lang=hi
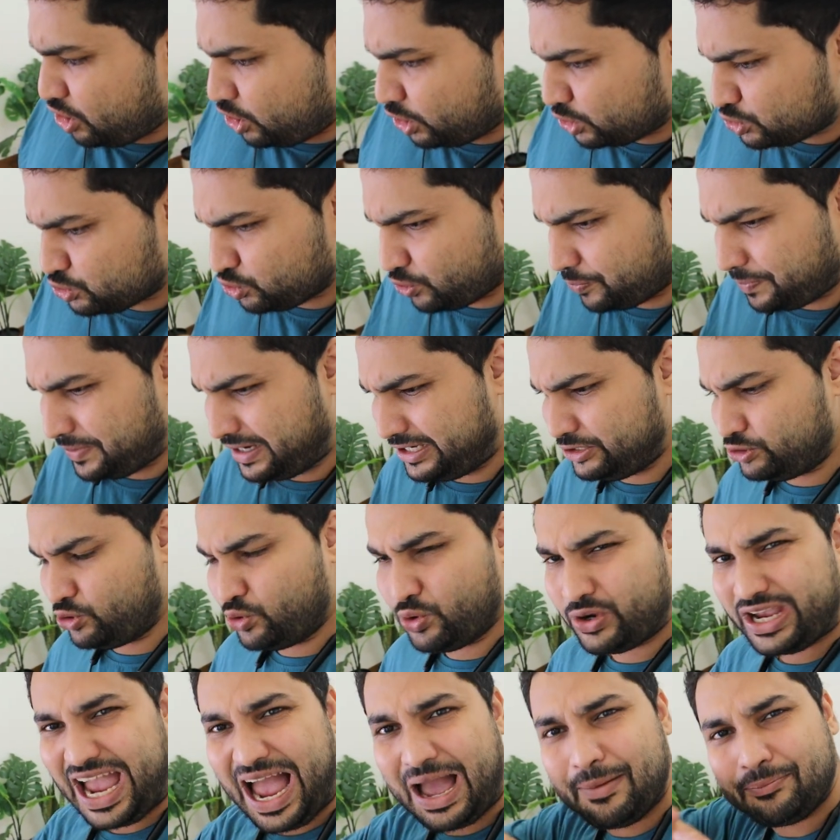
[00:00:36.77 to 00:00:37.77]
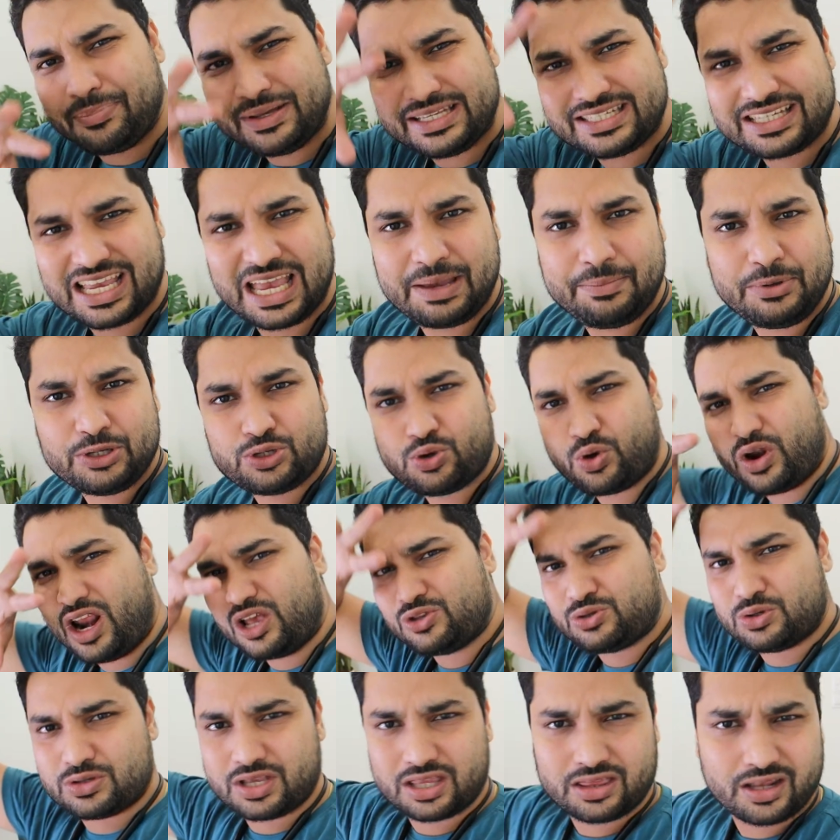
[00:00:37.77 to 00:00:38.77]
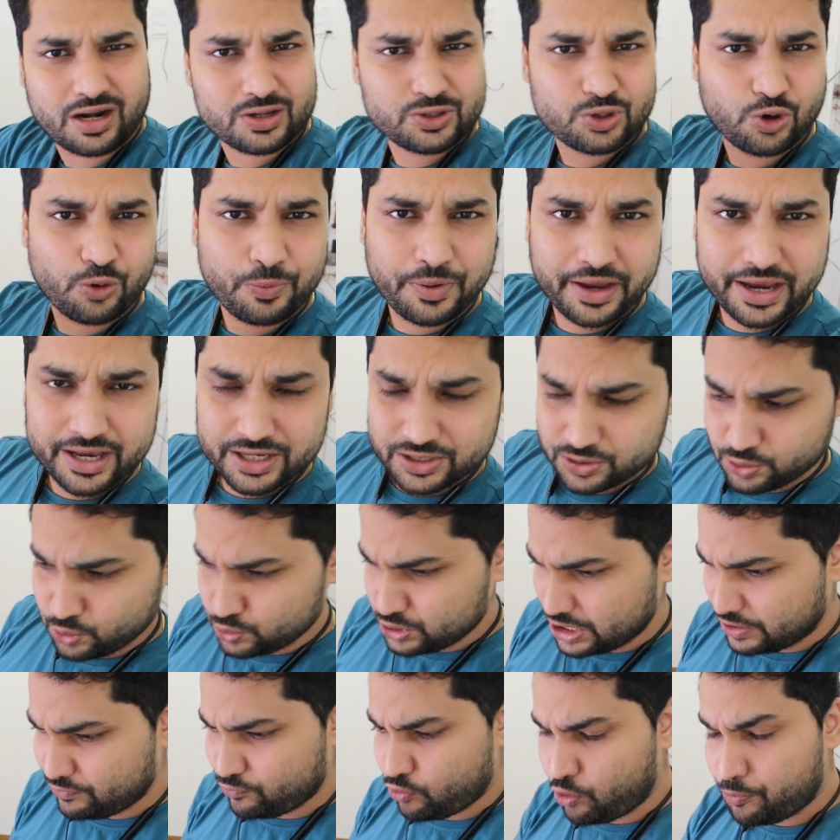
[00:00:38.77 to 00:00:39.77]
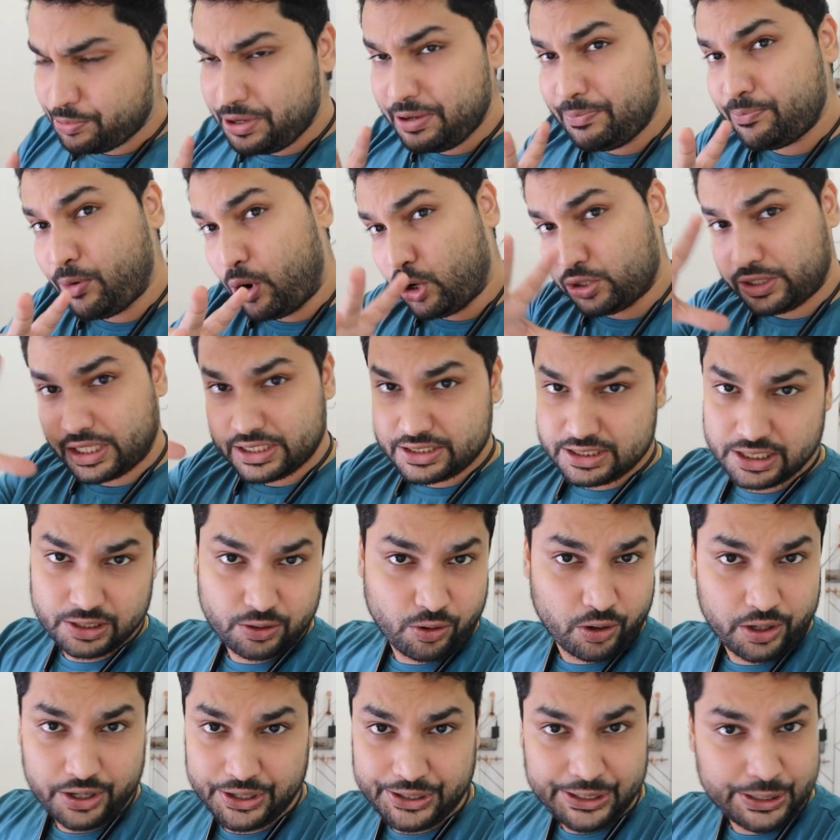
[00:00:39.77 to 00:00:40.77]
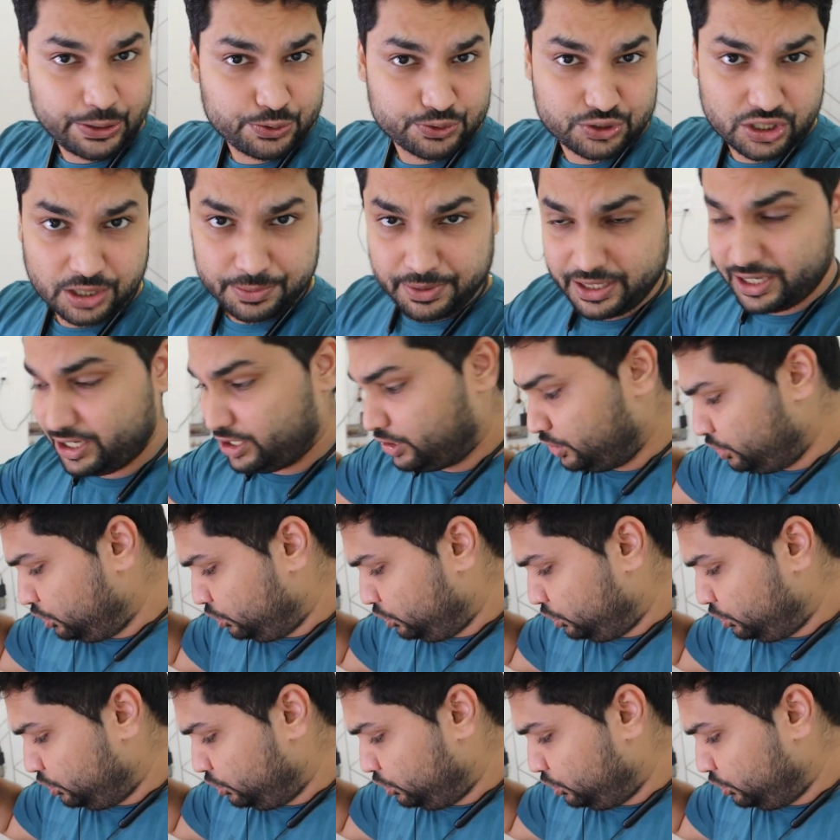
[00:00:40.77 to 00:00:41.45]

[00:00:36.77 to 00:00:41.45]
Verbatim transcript: और जो अपने जो कैंपस के भी सोलह सौ सत्रह सौ रुपये के शूज़ है वो भी बहुत अच्छी क्वालिटी है उसकी भी